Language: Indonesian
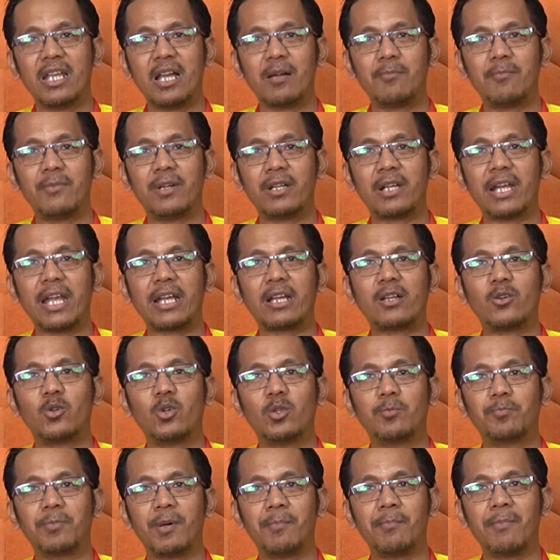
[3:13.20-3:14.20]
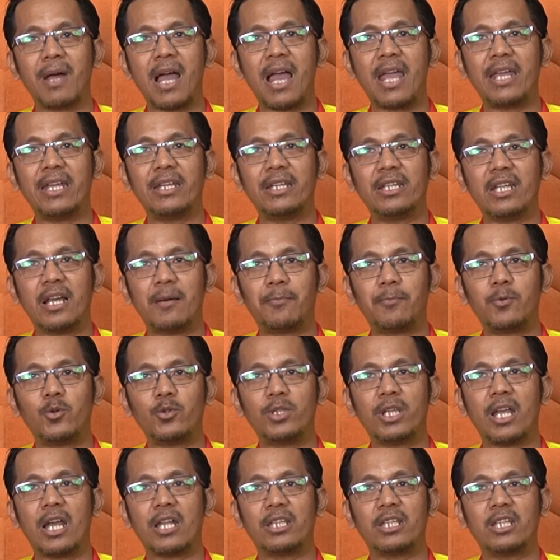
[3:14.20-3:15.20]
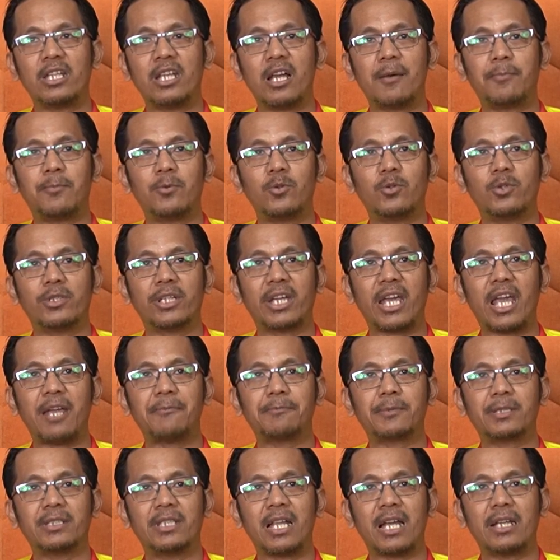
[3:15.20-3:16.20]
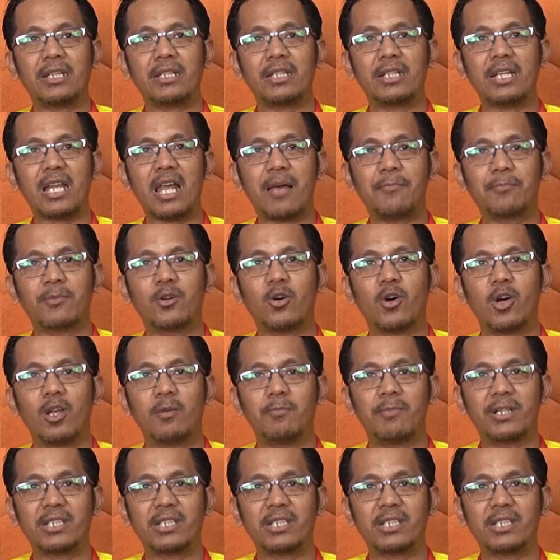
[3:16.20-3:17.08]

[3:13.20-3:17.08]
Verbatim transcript: yang merekrut pemain yang punya 30 caps dan 6 gol